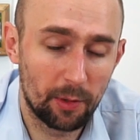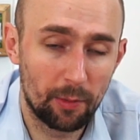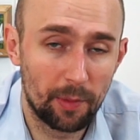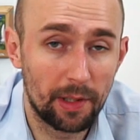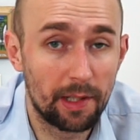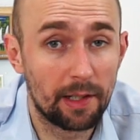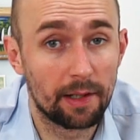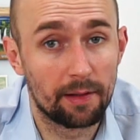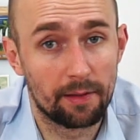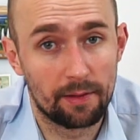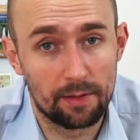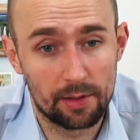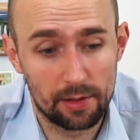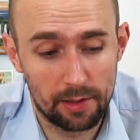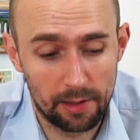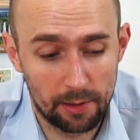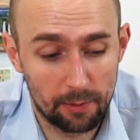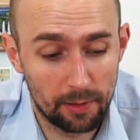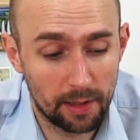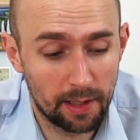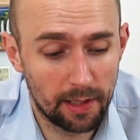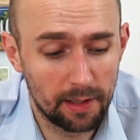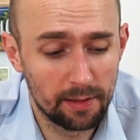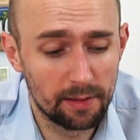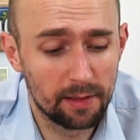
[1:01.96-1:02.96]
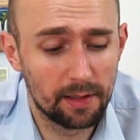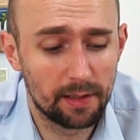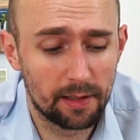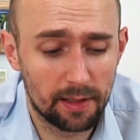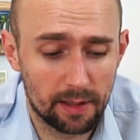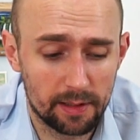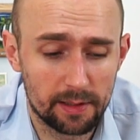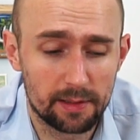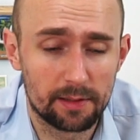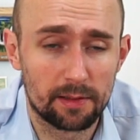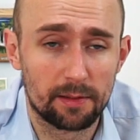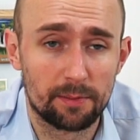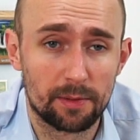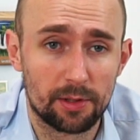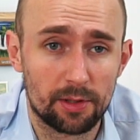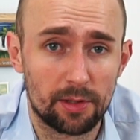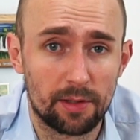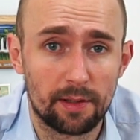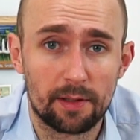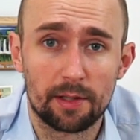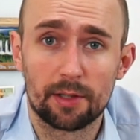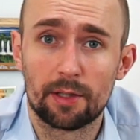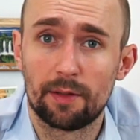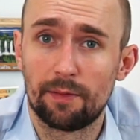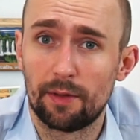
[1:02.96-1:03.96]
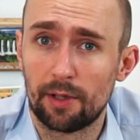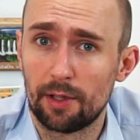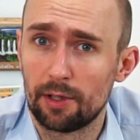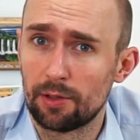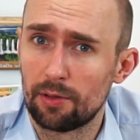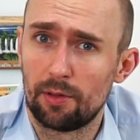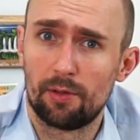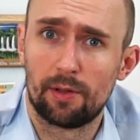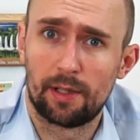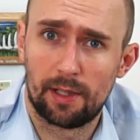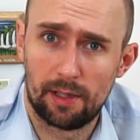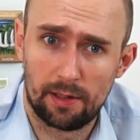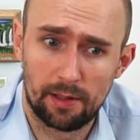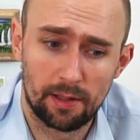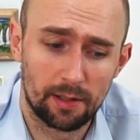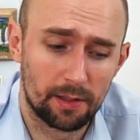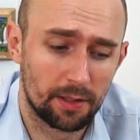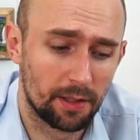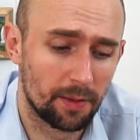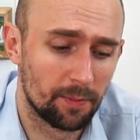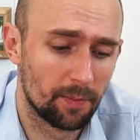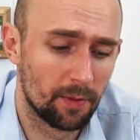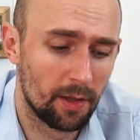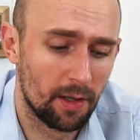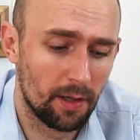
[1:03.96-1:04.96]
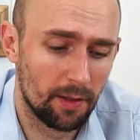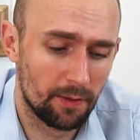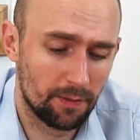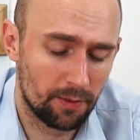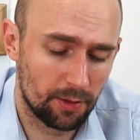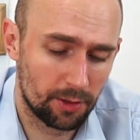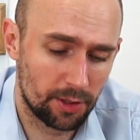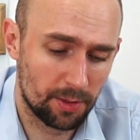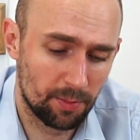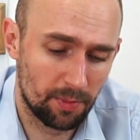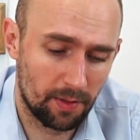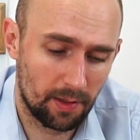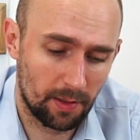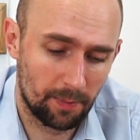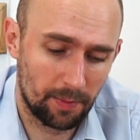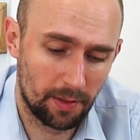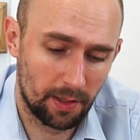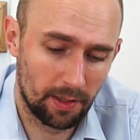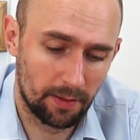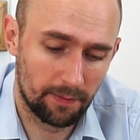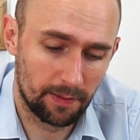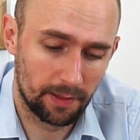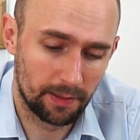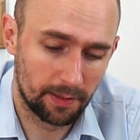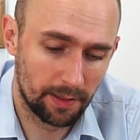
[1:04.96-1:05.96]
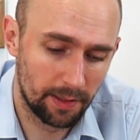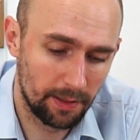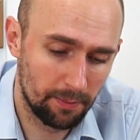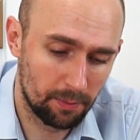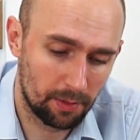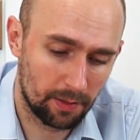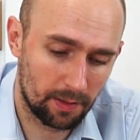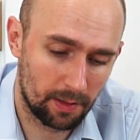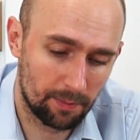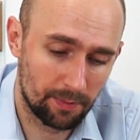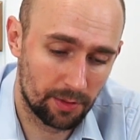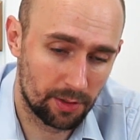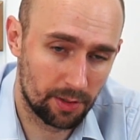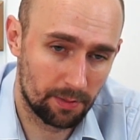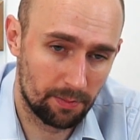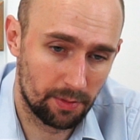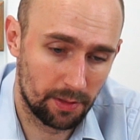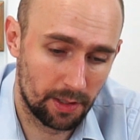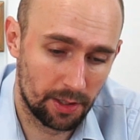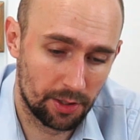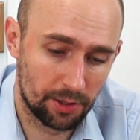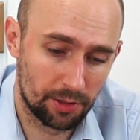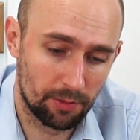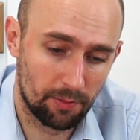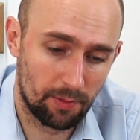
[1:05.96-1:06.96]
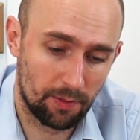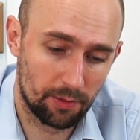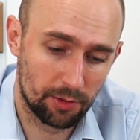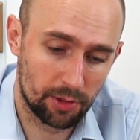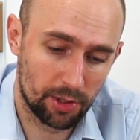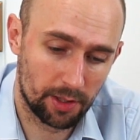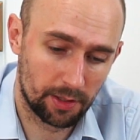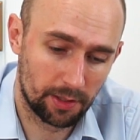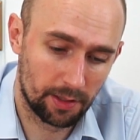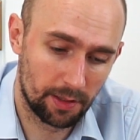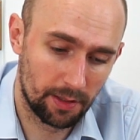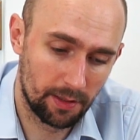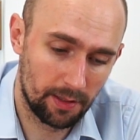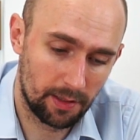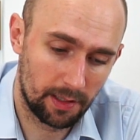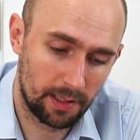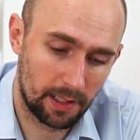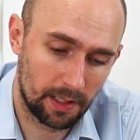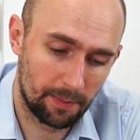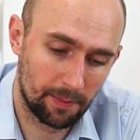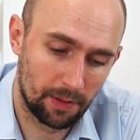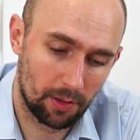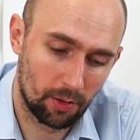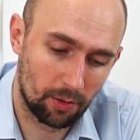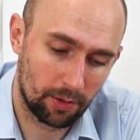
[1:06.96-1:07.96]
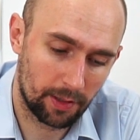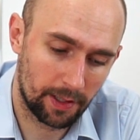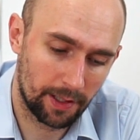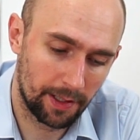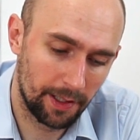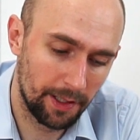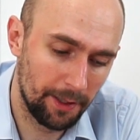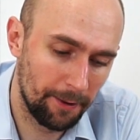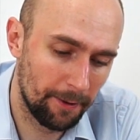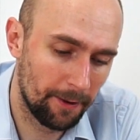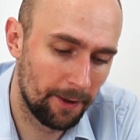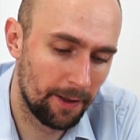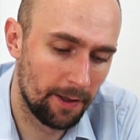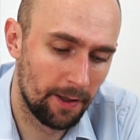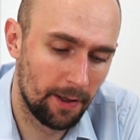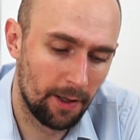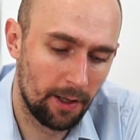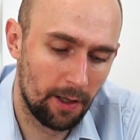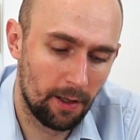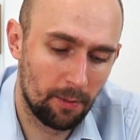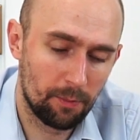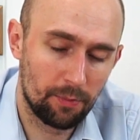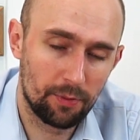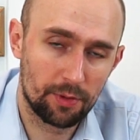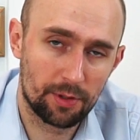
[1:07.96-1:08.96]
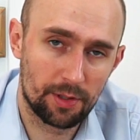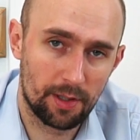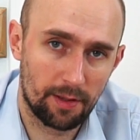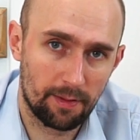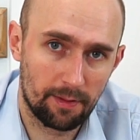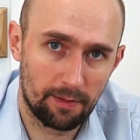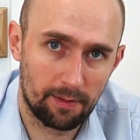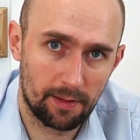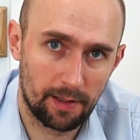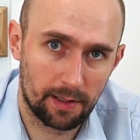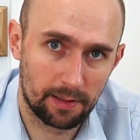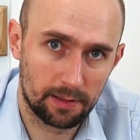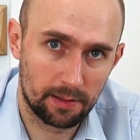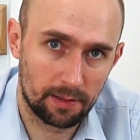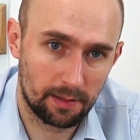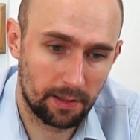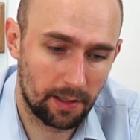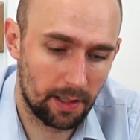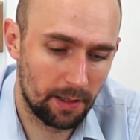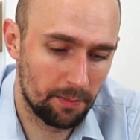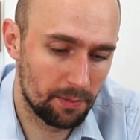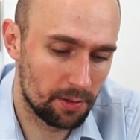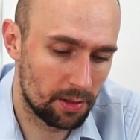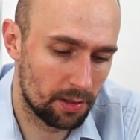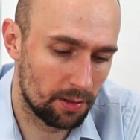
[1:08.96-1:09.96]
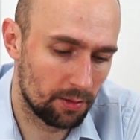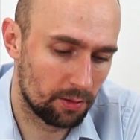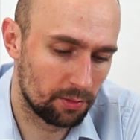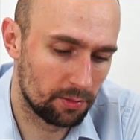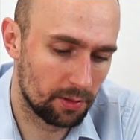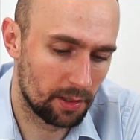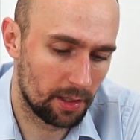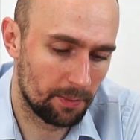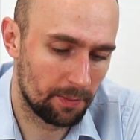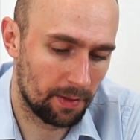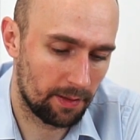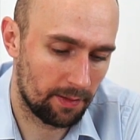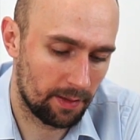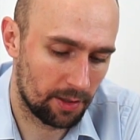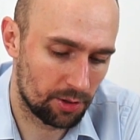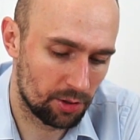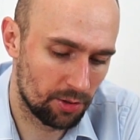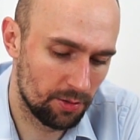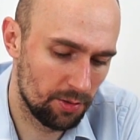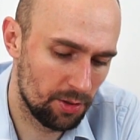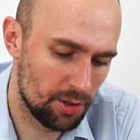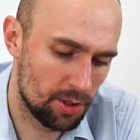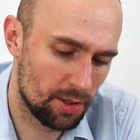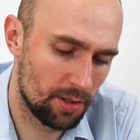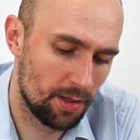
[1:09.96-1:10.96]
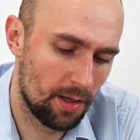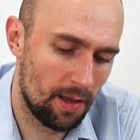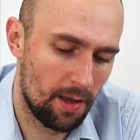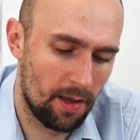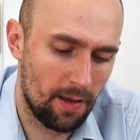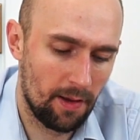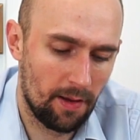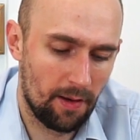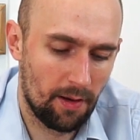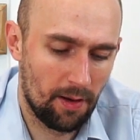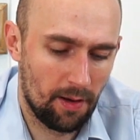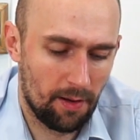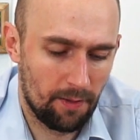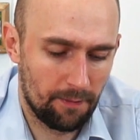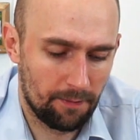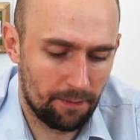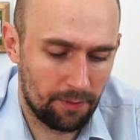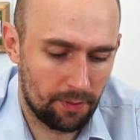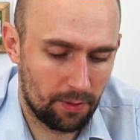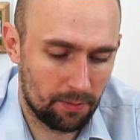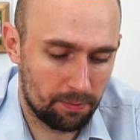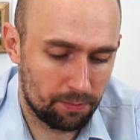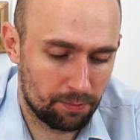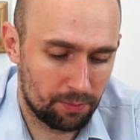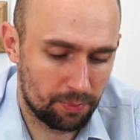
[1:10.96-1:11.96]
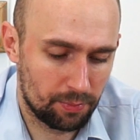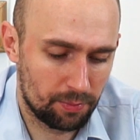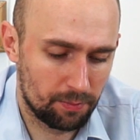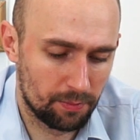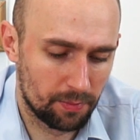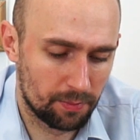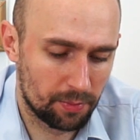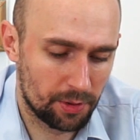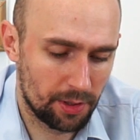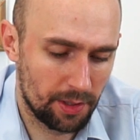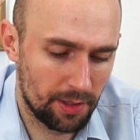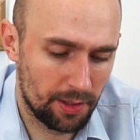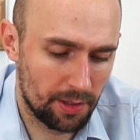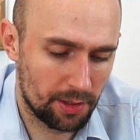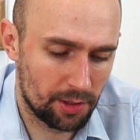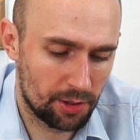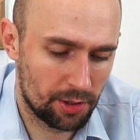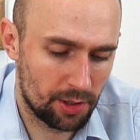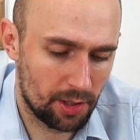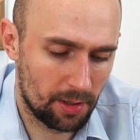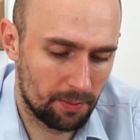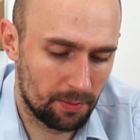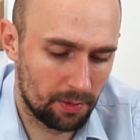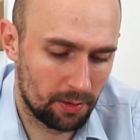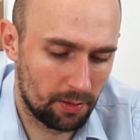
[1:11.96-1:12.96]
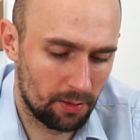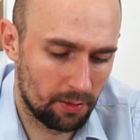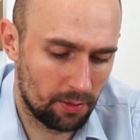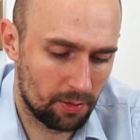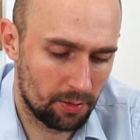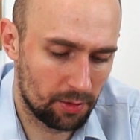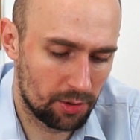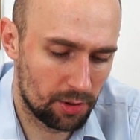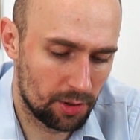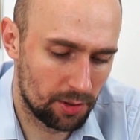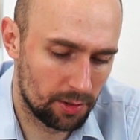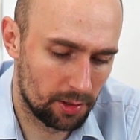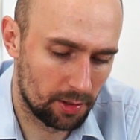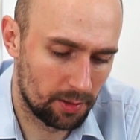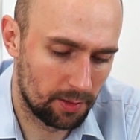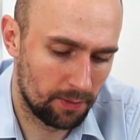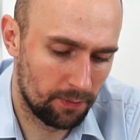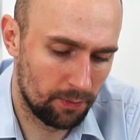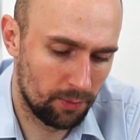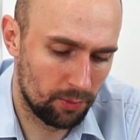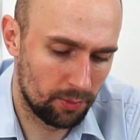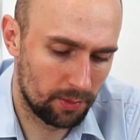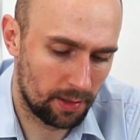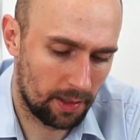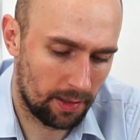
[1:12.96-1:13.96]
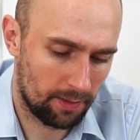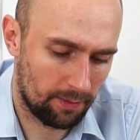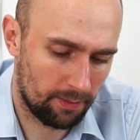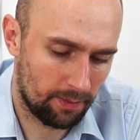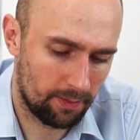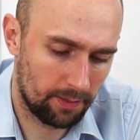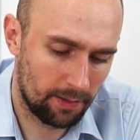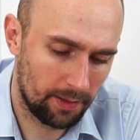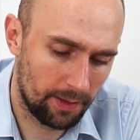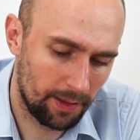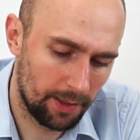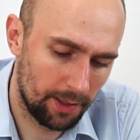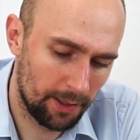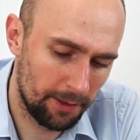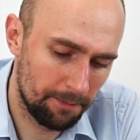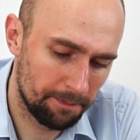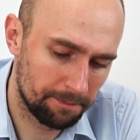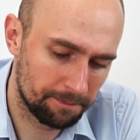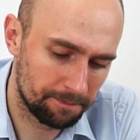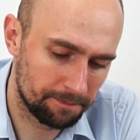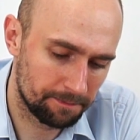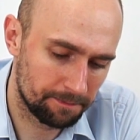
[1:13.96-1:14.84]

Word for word: weekends, czyli weekendy i custom, jeżeli chcecie w jakieś konkretne dni. Wchodzimy sobie everyday, bo chcemy, żeby jeździł codziennie, klikamy OK. Później start time, czyli o której ma zacząć. Przejeżdżamy do godziny 12.